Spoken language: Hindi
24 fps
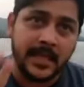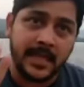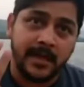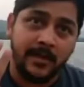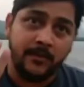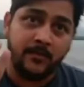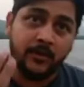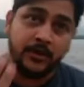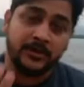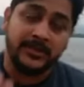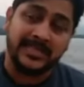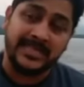
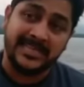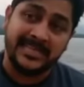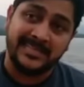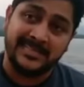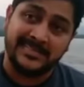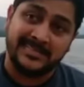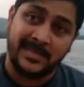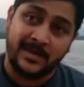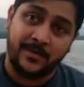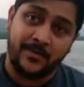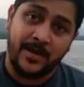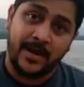कि वो
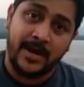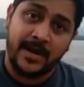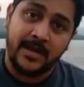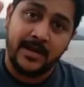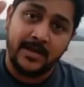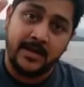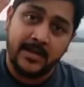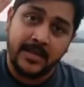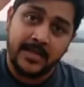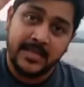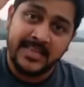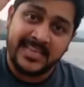तीन
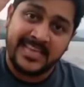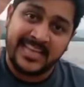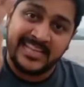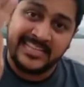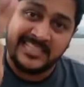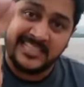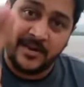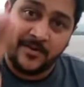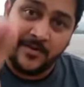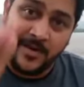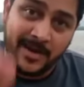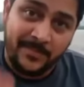सवाल
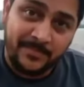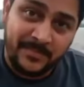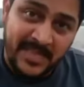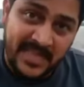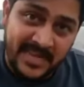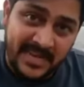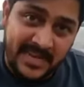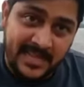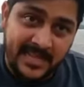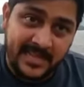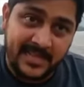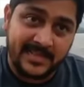के जवाब
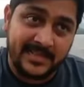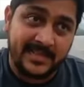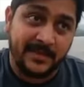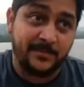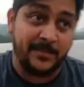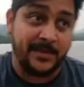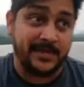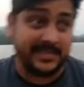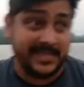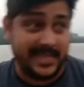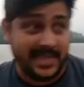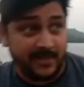देने के
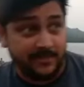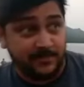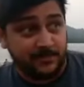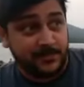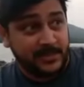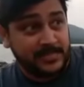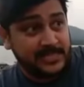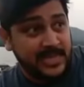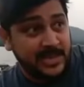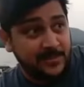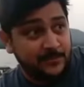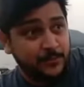बताए
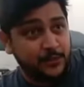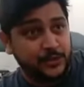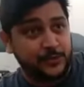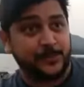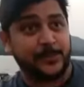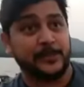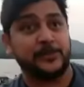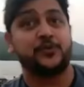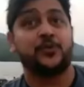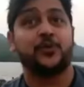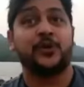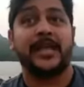बजाय मुझ
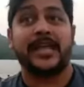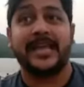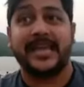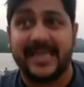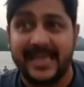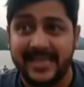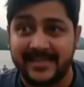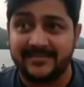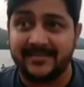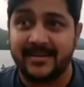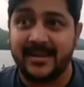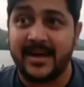पर झूठे
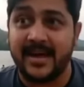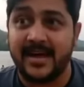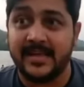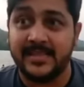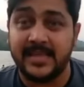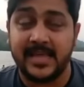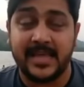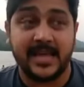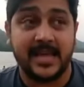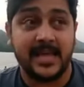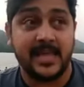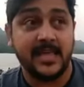केस लगा
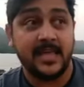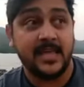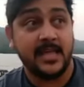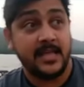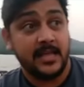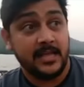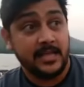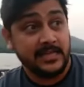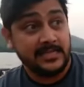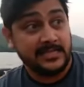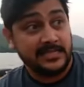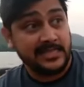दिए गए
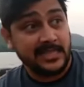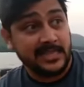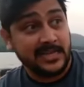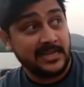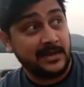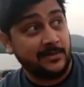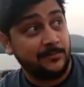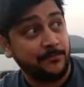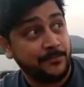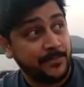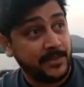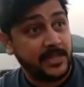इतने
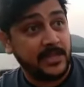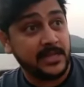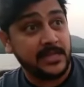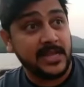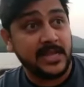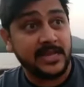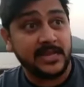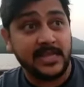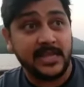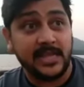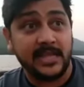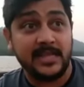गंभीर
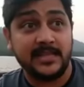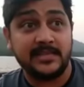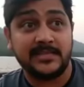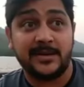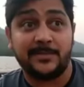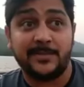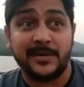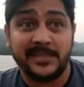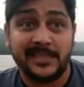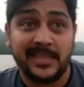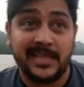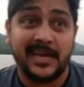यानी
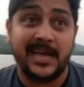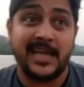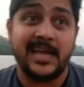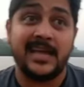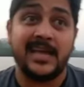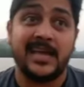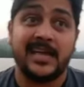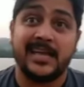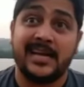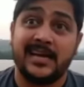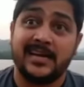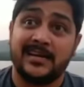इल्ज़ाम
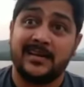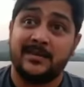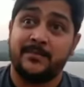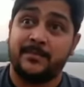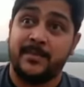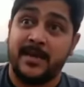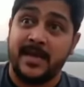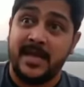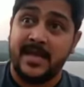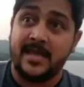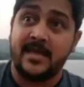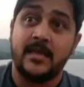लगाए गए कि अगर
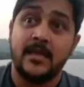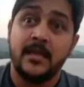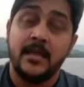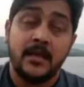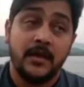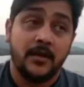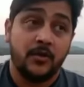मैं